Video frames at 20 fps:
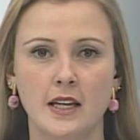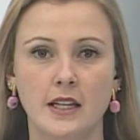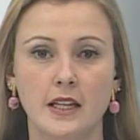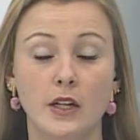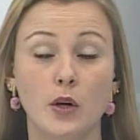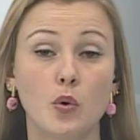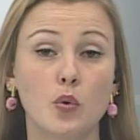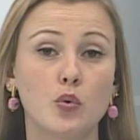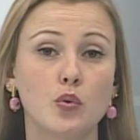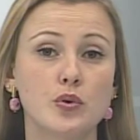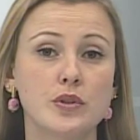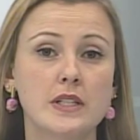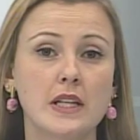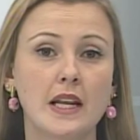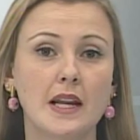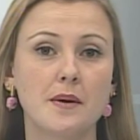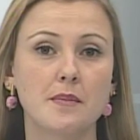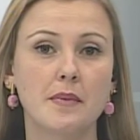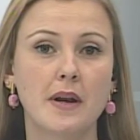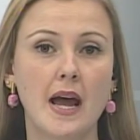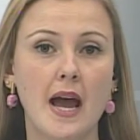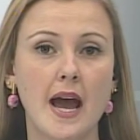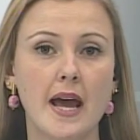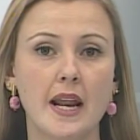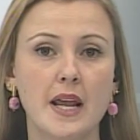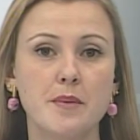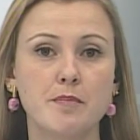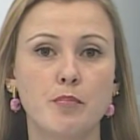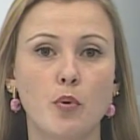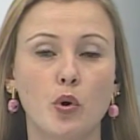E não custa
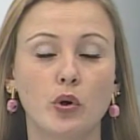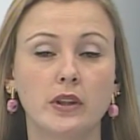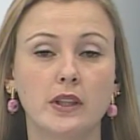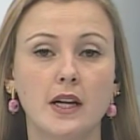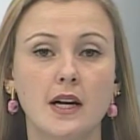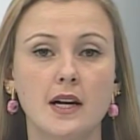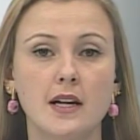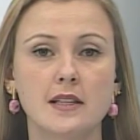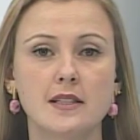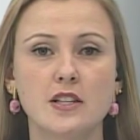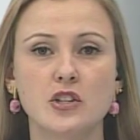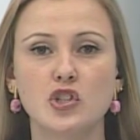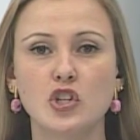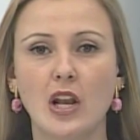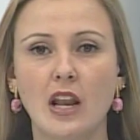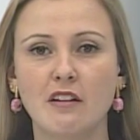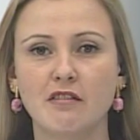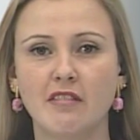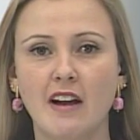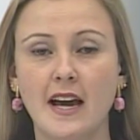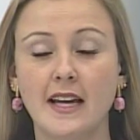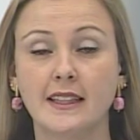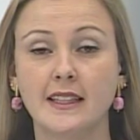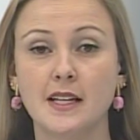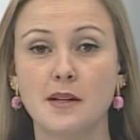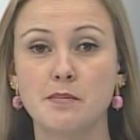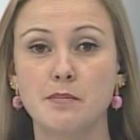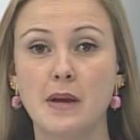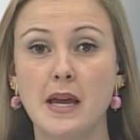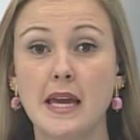lembrar a importância de lavar
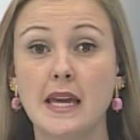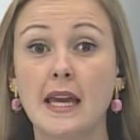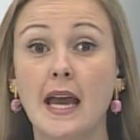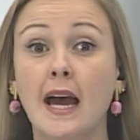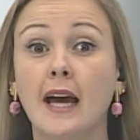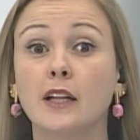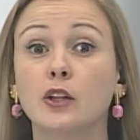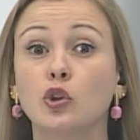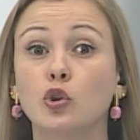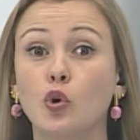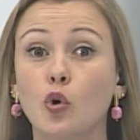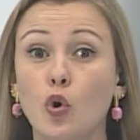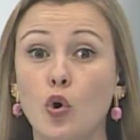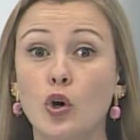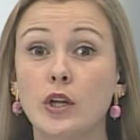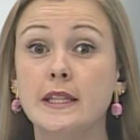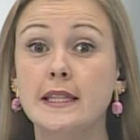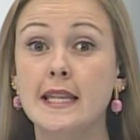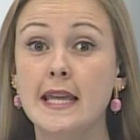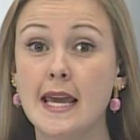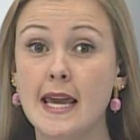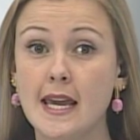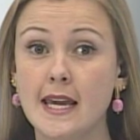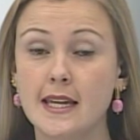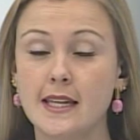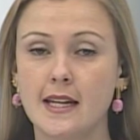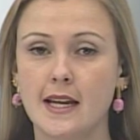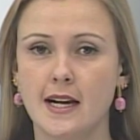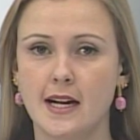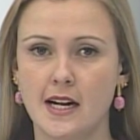também a
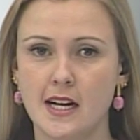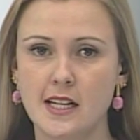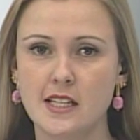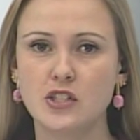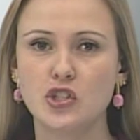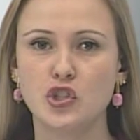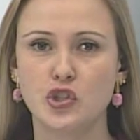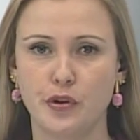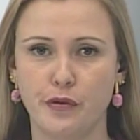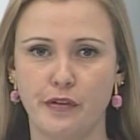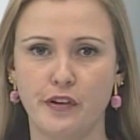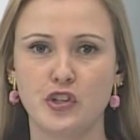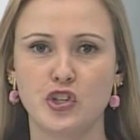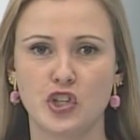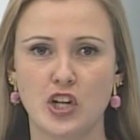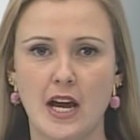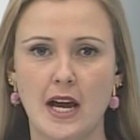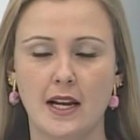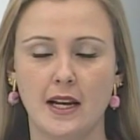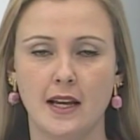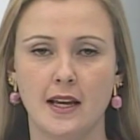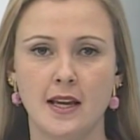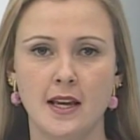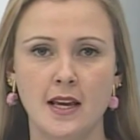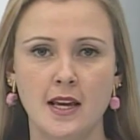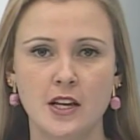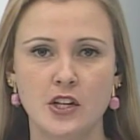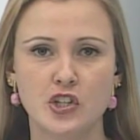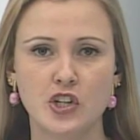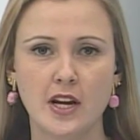torneira antes de fechá-la,
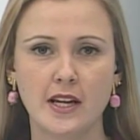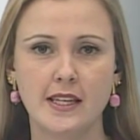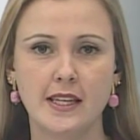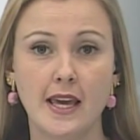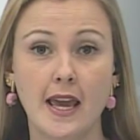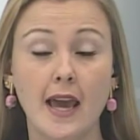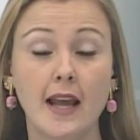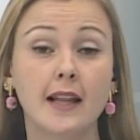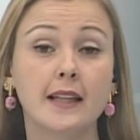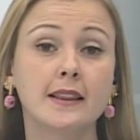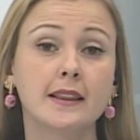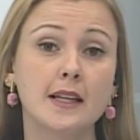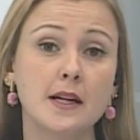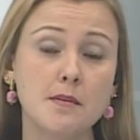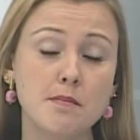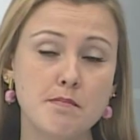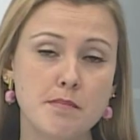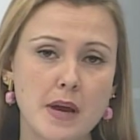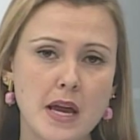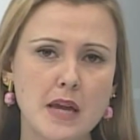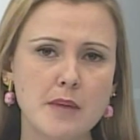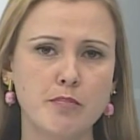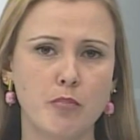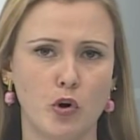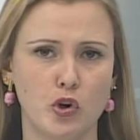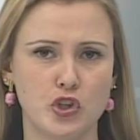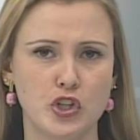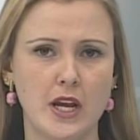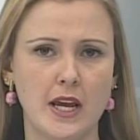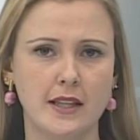já que ela também
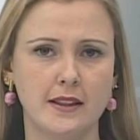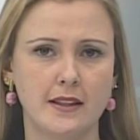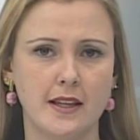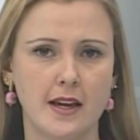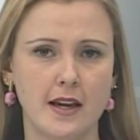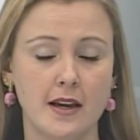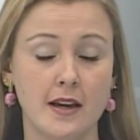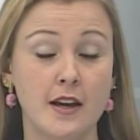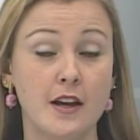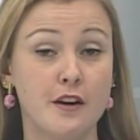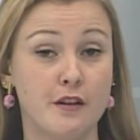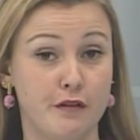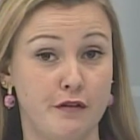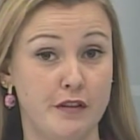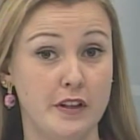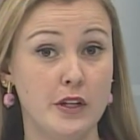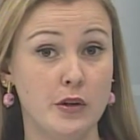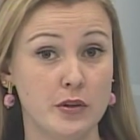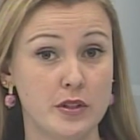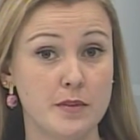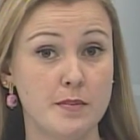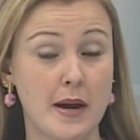pode reter vírus